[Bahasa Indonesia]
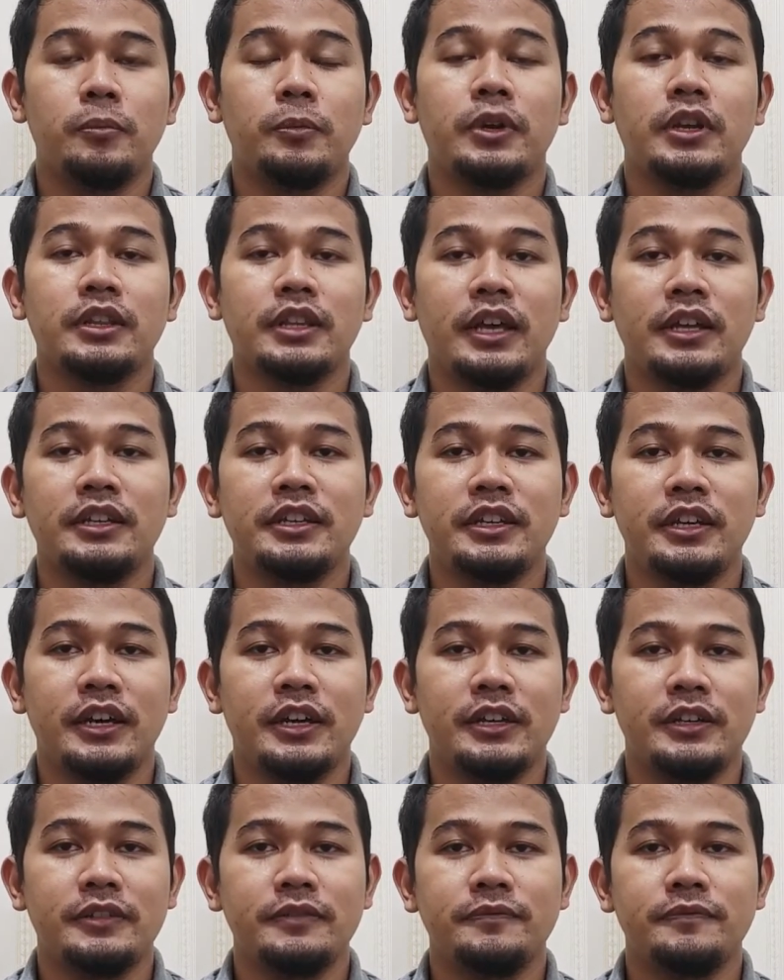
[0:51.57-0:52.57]

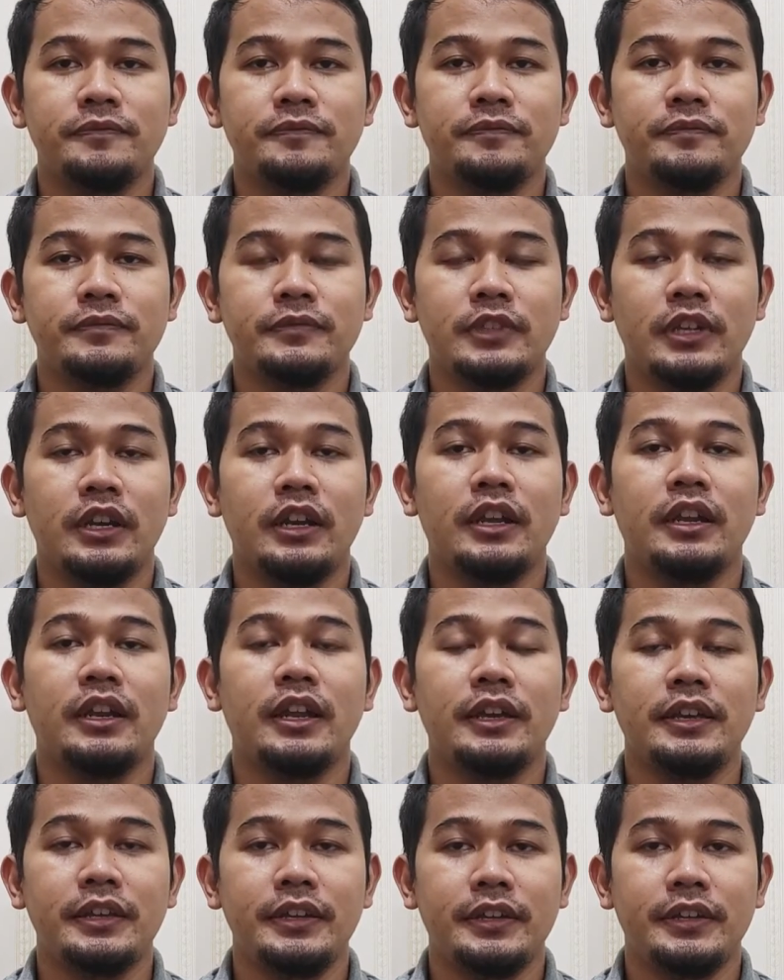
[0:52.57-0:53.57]
pertanian dan
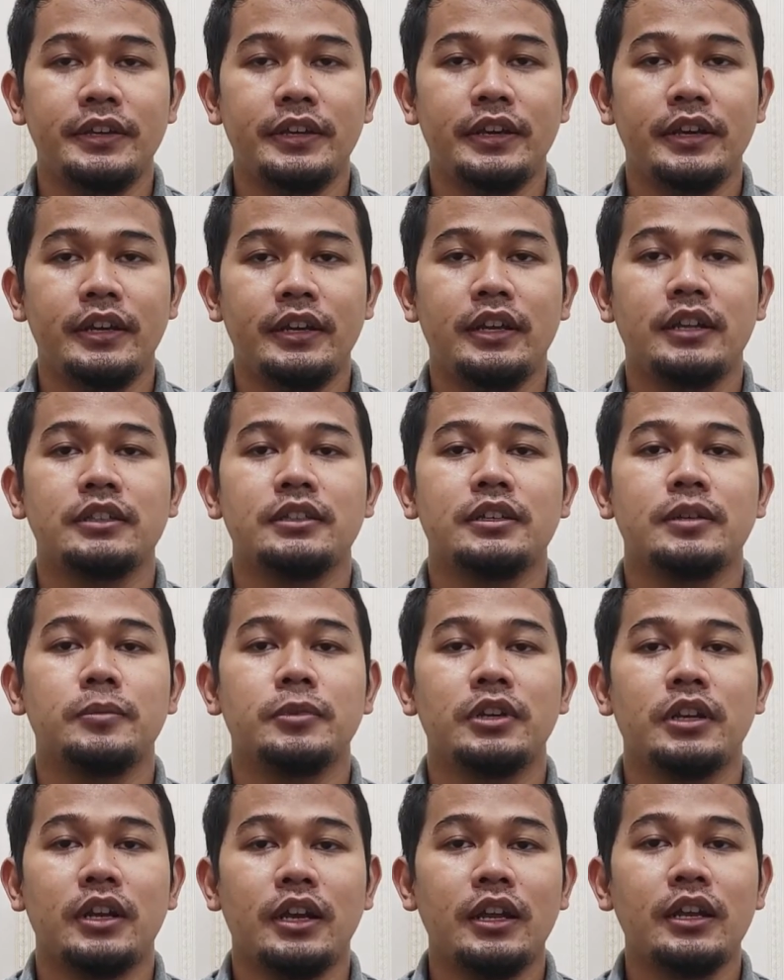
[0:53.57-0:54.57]
lain-lain ya nah
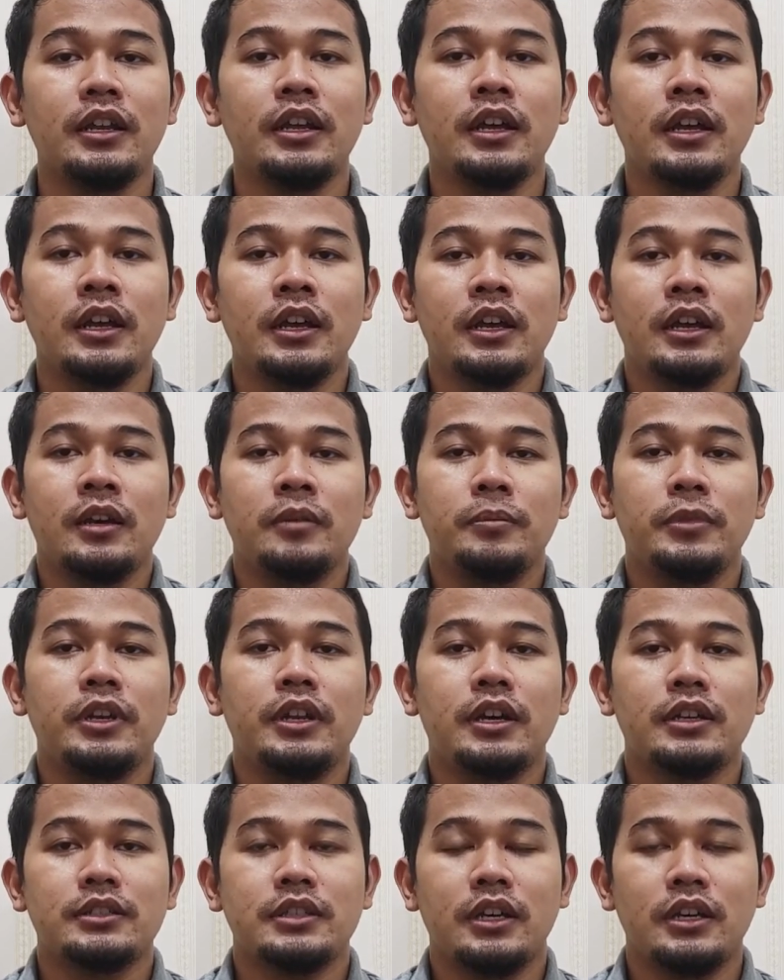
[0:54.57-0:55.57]
kebenaran
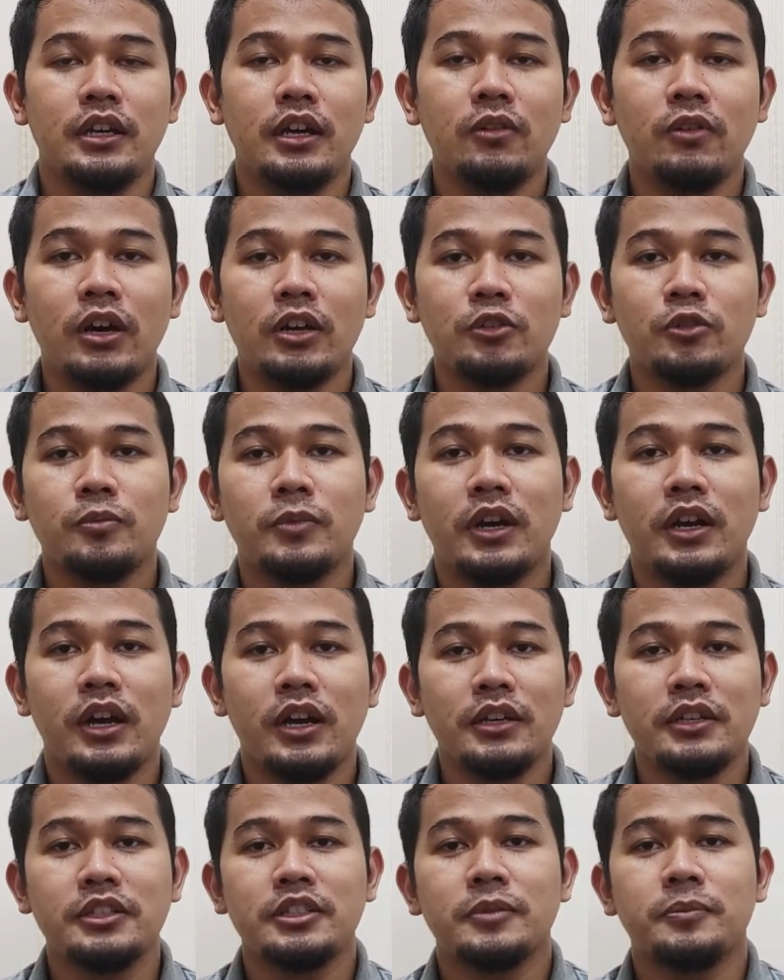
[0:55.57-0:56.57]
bidang saya waktu
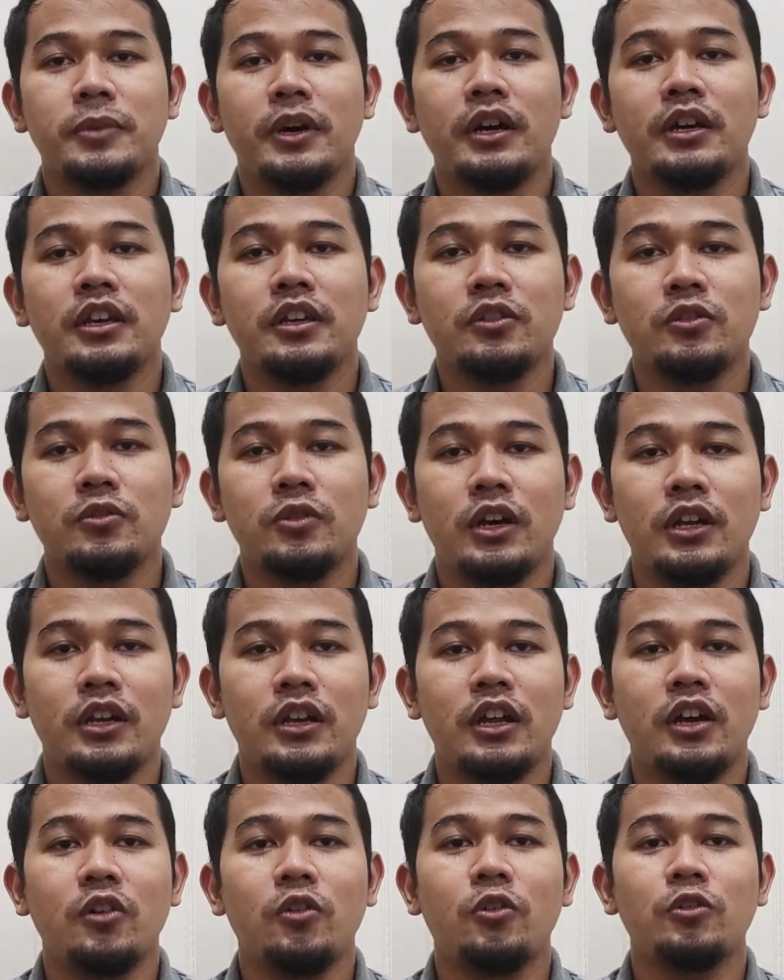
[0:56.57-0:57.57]
magang di Jepang itu
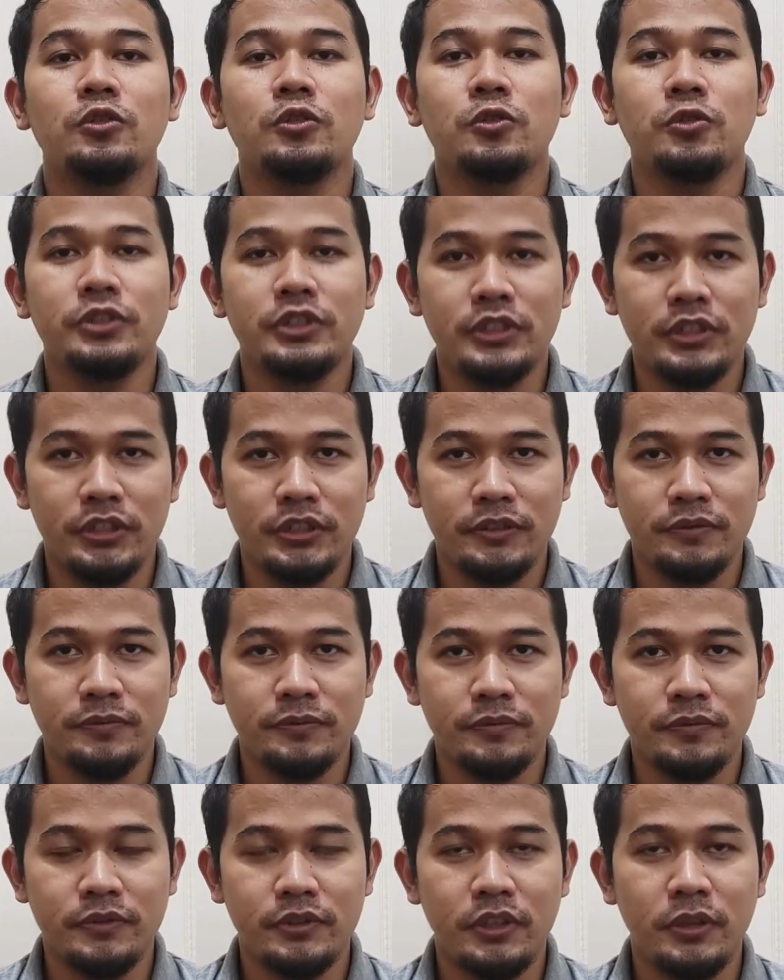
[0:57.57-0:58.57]
adalah konstruksi
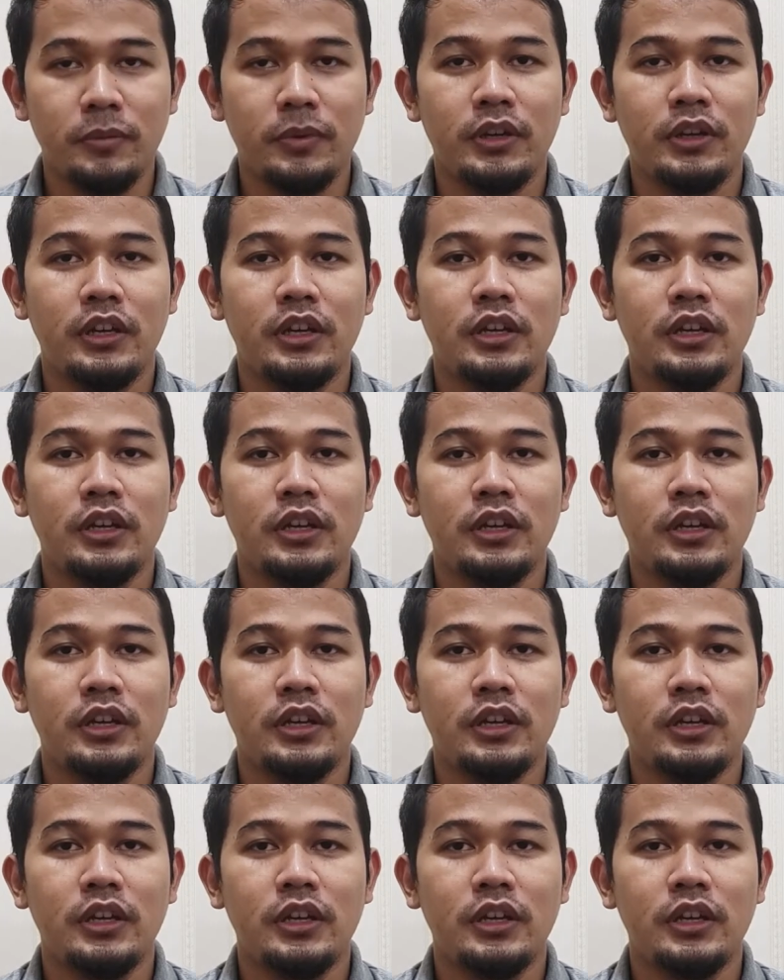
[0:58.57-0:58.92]
di